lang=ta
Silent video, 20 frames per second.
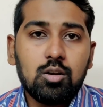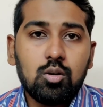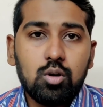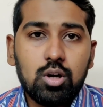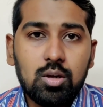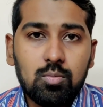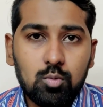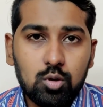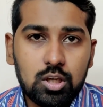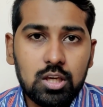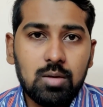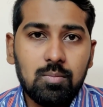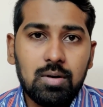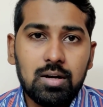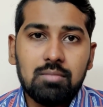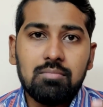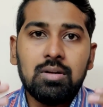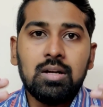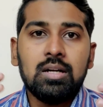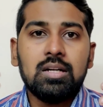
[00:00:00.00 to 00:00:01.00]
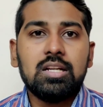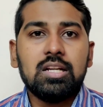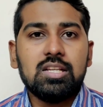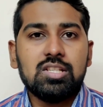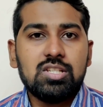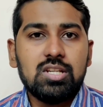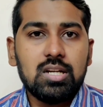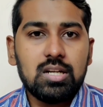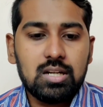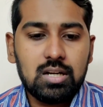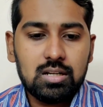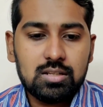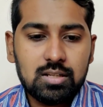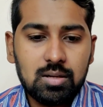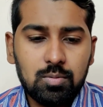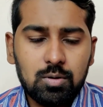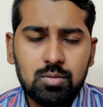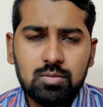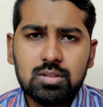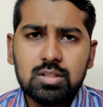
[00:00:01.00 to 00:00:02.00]
இருக்கக்கூடிய முக்கியமான மிலிட்ரி ஜென்ரல்ஸ்
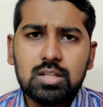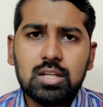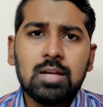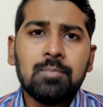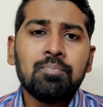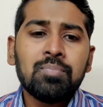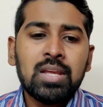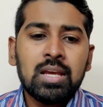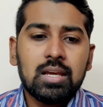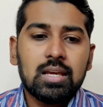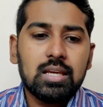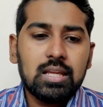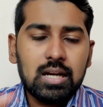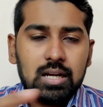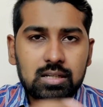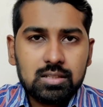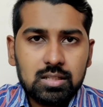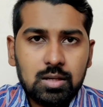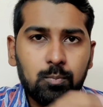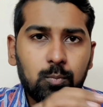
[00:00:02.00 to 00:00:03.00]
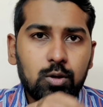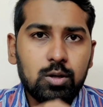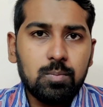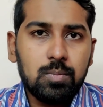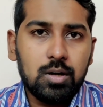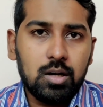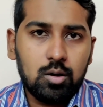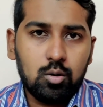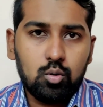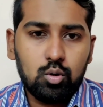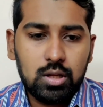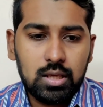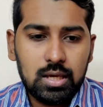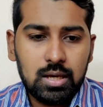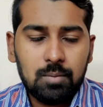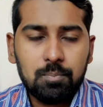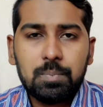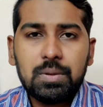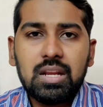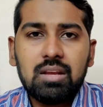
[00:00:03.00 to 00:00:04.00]
அப்புறம் வந்துட்டு ஈரான் சப்போர்ட்
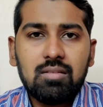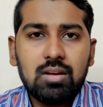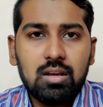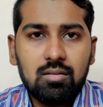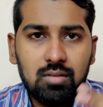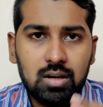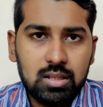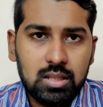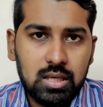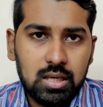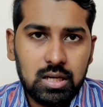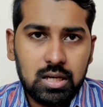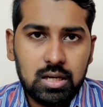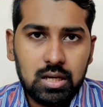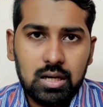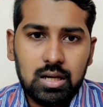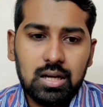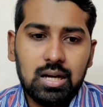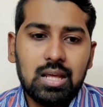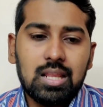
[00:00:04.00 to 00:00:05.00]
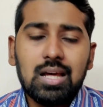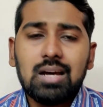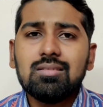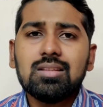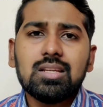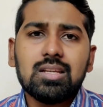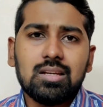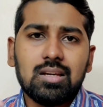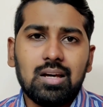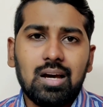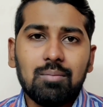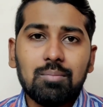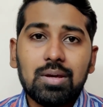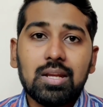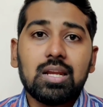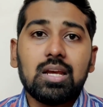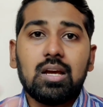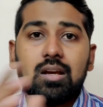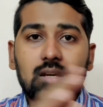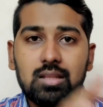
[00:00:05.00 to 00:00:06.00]
பண்ணக்கூடிய பிரிவினைவாத இயக்கங்கள் அதாவது
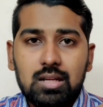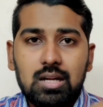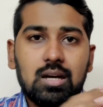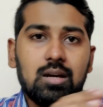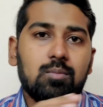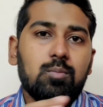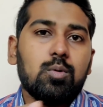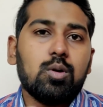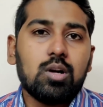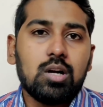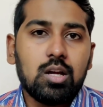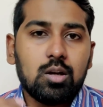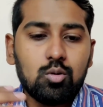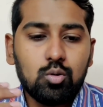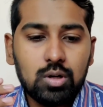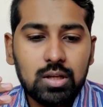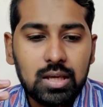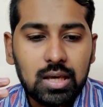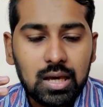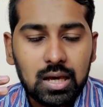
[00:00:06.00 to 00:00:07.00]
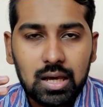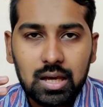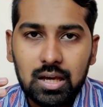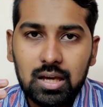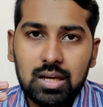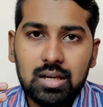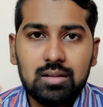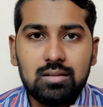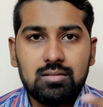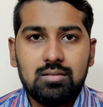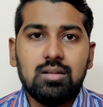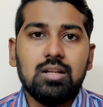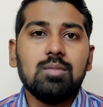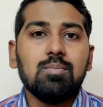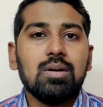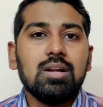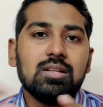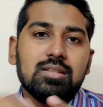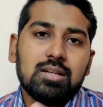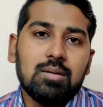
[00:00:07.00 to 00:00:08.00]
அமெரிக்காவுக்கு எதிராக போராடக்கூடிய
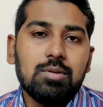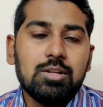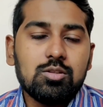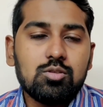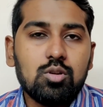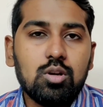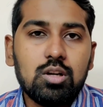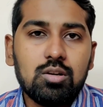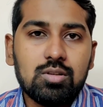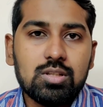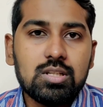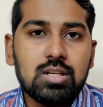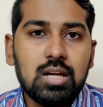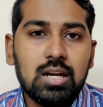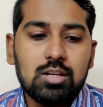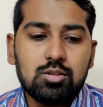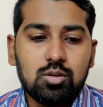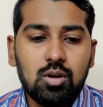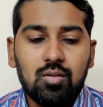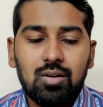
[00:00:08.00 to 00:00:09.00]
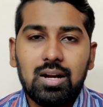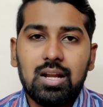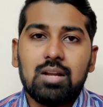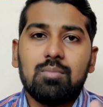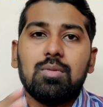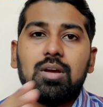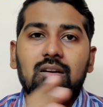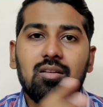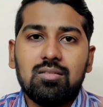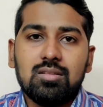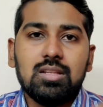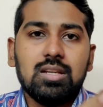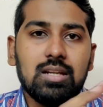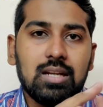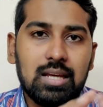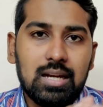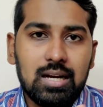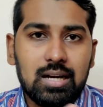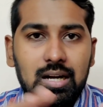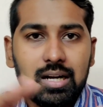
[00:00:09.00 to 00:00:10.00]
ரிபல்ஸ் அப்படின்னு சொல்லிட்டு வச்சுக்கலாம் ஸோ அவங்க எல்லாருமே வந்து
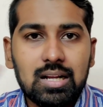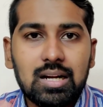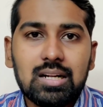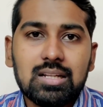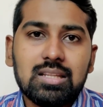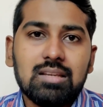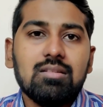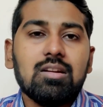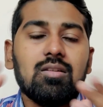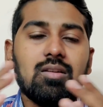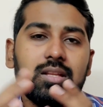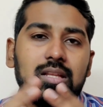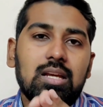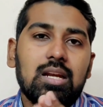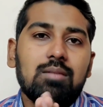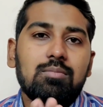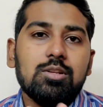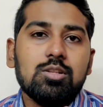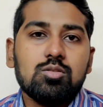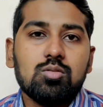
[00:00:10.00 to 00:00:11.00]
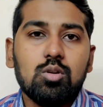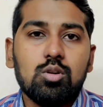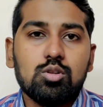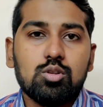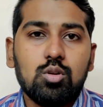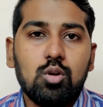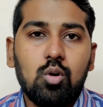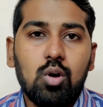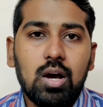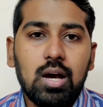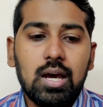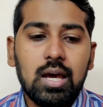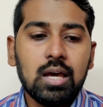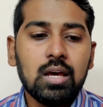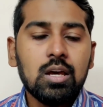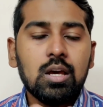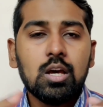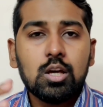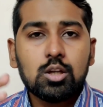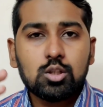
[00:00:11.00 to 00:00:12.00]
நிறைய நாடுகள் தீவிரவாதிகள் அப்படின்னு சொல்லிட்டு சொல்லுவாங்க
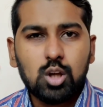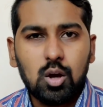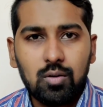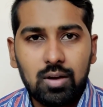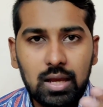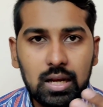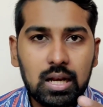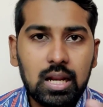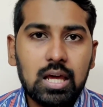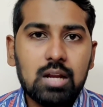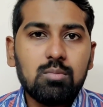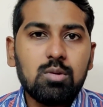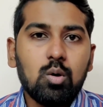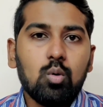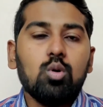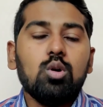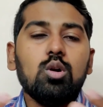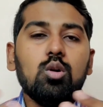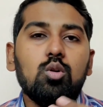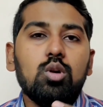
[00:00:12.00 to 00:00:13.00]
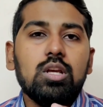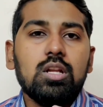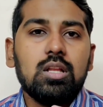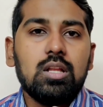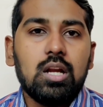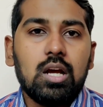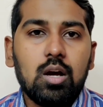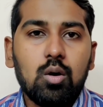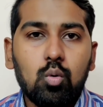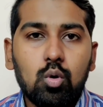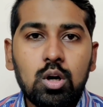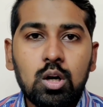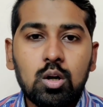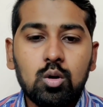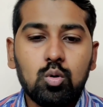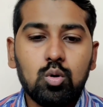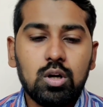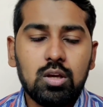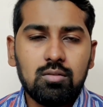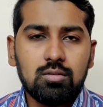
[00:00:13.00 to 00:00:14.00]
ஸோ அவங்க எல்லாருமே ஒன்று கூடி இருக்கிறாங்க ஒன்று
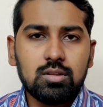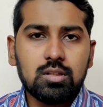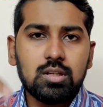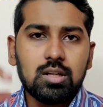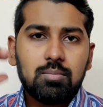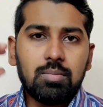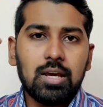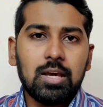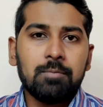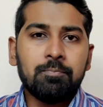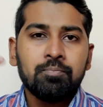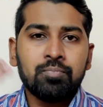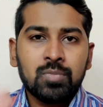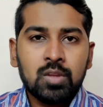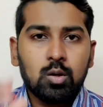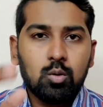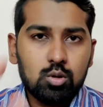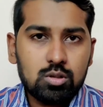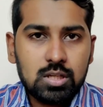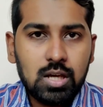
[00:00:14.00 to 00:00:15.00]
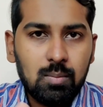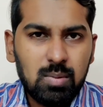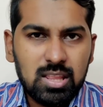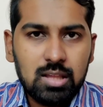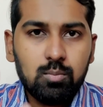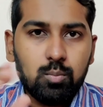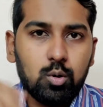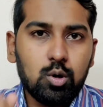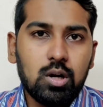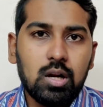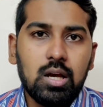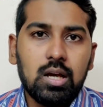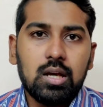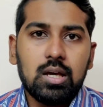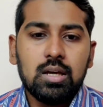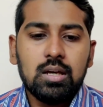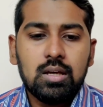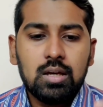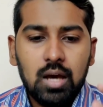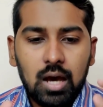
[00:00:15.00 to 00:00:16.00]
கூடி வந்துட்டு அப்படியே ஒரு சபதம்
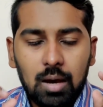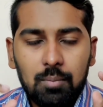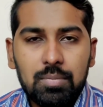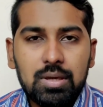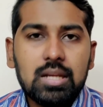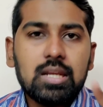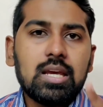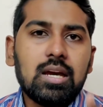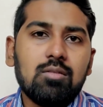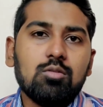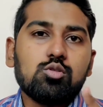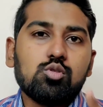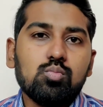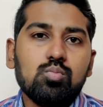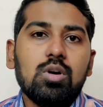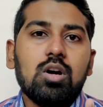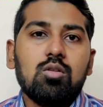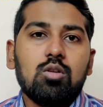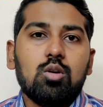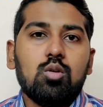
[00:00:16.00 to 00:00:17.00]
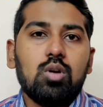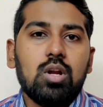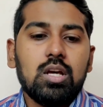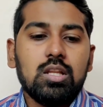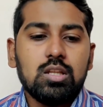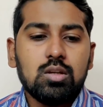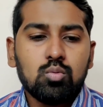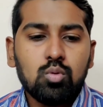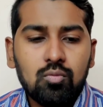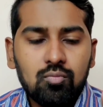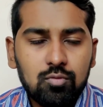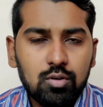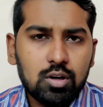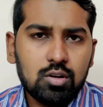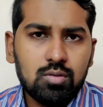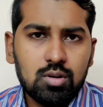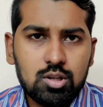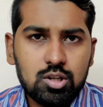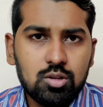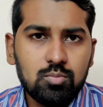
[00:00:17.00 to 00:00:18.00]
போடுறாங்க அமெரிக்காவை சும்மா விடக்கூடாது
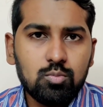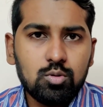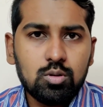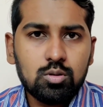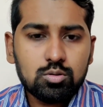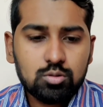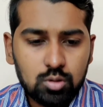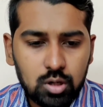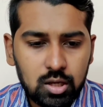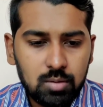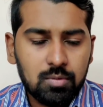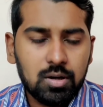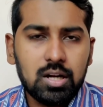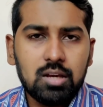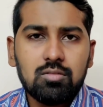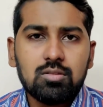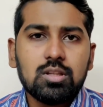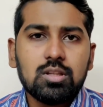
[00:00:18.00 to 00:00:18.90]
ஒவ்வொரு வருஷமும் சுலைமானியை